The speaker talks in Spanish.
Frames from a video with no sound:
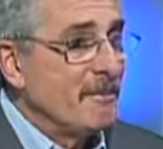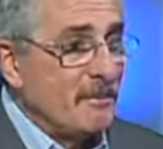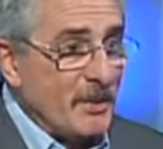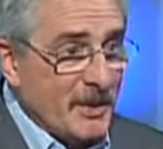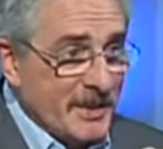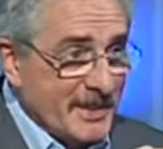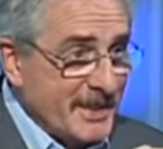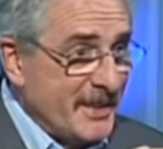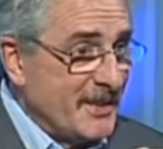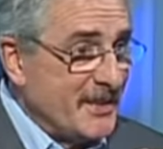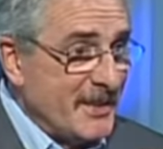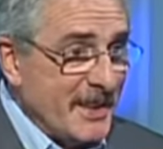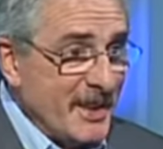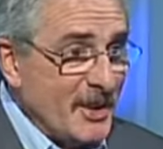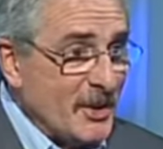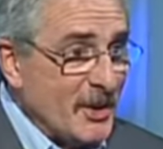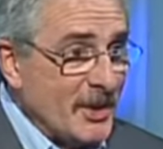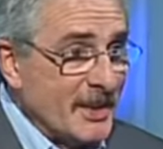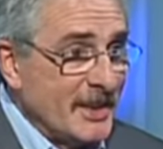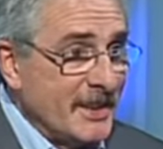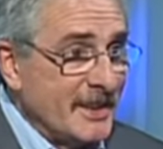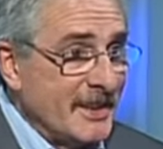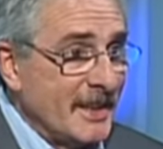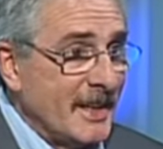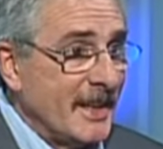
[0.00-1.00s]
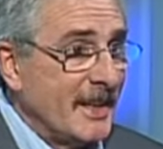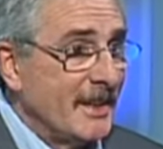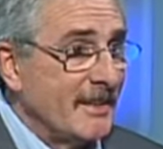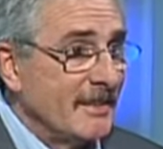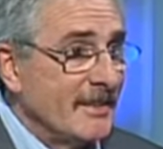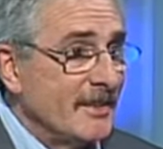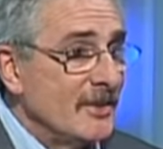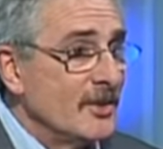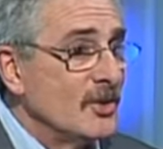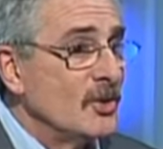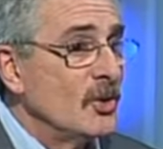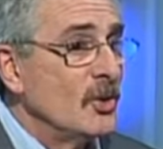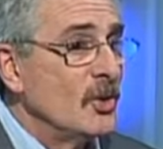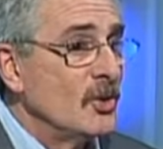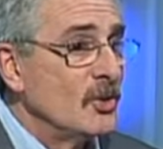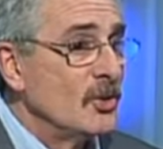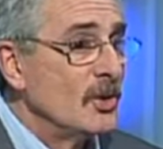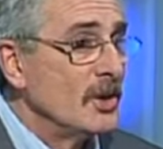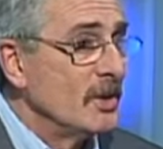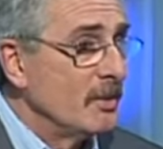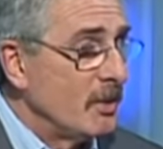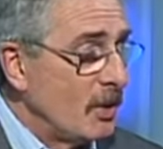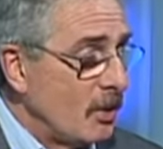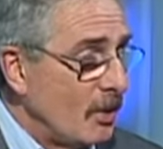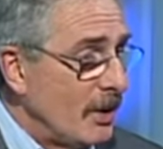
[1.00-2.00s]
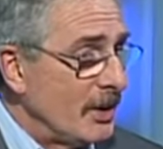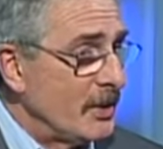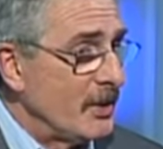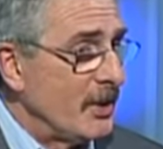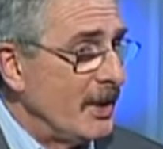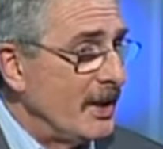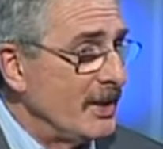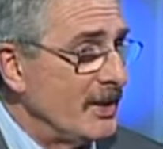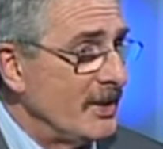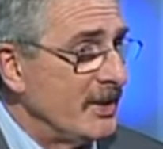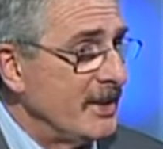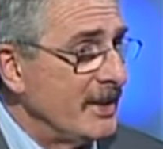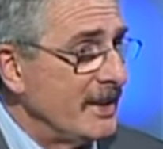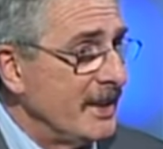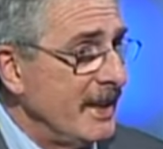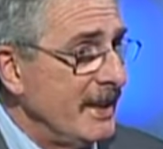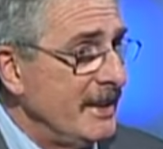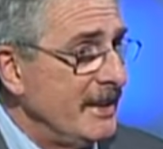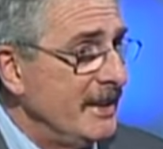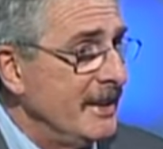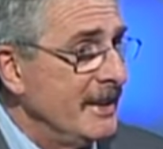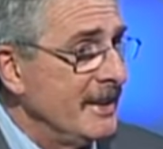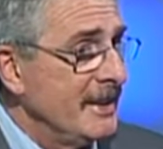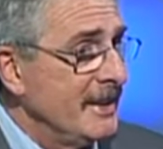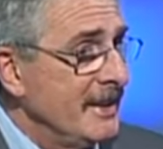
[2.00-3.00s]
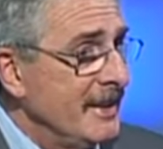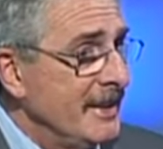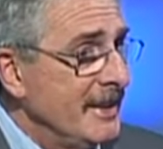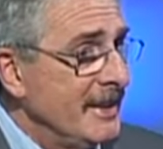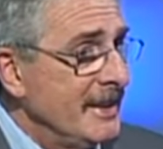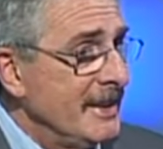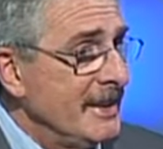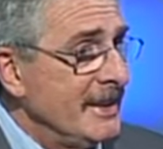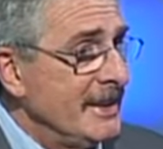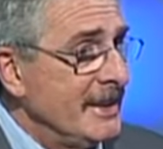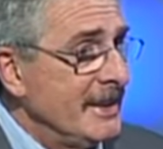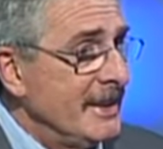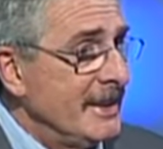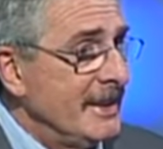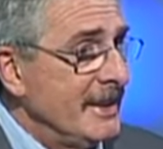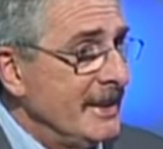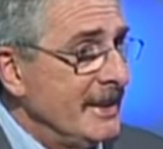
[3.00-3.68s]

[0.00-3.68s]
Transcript: puede ser bien cortita, ¿Cómo no? son los últimos cuatro años de Ney. Sí,